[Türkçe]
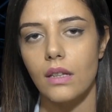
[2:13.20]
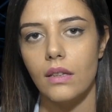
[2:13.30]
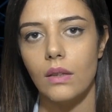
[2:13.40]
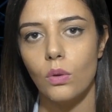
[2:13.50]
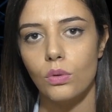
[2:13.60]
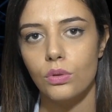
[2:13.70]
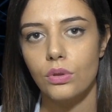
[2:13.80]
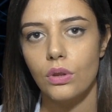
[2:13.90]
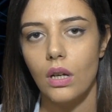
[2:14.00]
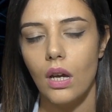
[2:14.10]
da neden
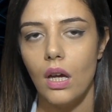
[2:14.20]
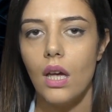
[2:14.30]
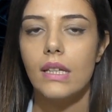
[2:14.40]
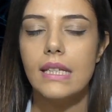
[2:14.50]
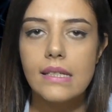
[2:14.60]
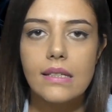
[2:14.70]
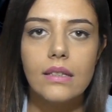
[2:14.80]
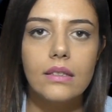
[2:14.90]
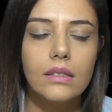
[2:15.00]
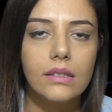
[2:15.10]
olur.
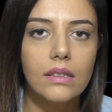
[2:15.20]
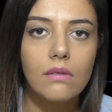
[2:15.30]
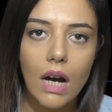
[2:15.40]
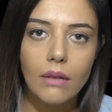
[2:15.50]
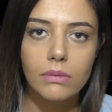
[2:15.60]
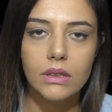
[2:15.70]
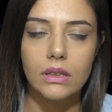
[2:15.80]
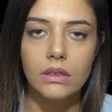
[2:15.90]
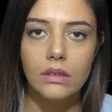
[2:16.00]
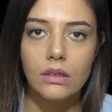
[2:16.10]
İnsan ırkları var
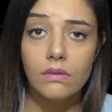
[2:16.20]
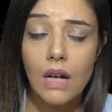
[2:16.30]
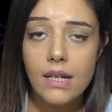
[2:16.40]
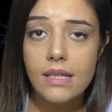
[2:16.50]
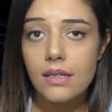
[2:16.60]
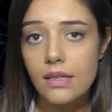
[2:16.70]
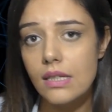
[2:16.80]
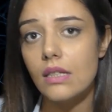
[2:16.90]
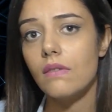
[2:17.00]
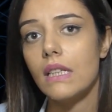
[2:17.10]
mıdır? Varsa
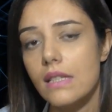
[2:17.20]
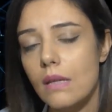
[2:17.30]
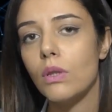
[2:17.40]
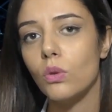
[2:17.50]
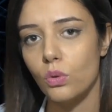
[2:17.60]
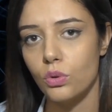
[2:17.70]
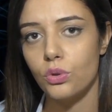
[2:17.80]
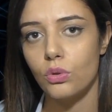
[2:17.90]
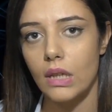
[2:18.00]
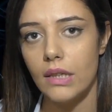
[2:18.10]
nasıl ve ne zaman
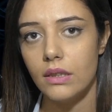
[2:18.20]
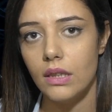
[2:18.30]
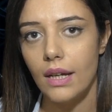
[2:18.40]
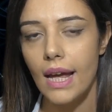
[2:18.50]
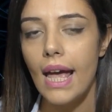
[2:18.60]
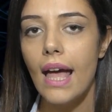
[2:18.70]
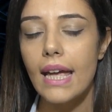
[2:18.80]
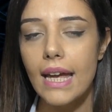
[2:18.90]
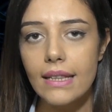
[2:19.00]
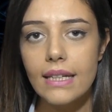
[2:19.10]
oluştular?
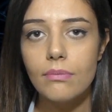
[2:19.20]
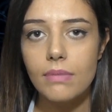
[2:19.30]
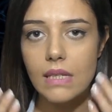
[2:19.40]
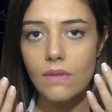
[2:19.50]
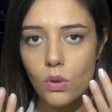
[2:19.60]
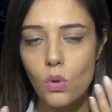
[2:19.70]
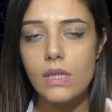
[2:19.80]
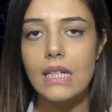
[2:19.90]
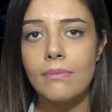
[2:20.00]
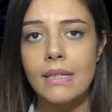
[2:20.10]
Ellerimiz ve
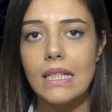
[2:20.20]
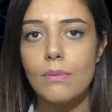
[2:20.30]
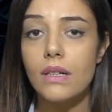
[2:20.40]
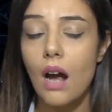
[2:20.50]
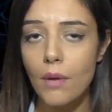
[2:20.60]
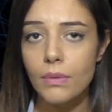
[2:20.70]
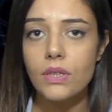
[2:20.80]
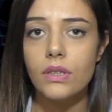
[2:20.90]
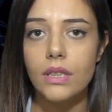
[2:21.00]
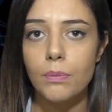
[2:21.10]
gözlerimiz gibi
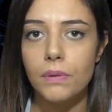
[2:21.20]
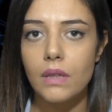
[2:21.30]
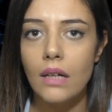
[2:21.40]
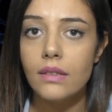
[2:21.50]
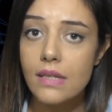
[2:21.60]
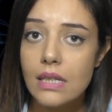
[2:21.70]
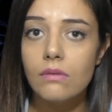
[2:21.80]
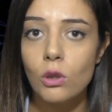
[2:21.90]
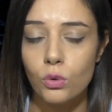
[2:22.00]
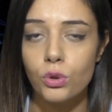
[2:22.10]
karmaşık yapılar
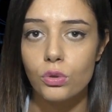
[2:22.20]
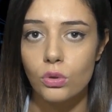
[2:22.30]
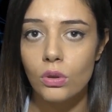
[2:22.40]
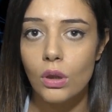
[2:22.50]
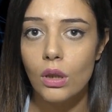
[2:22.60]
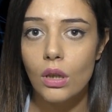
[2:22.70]
nasıl oluştu?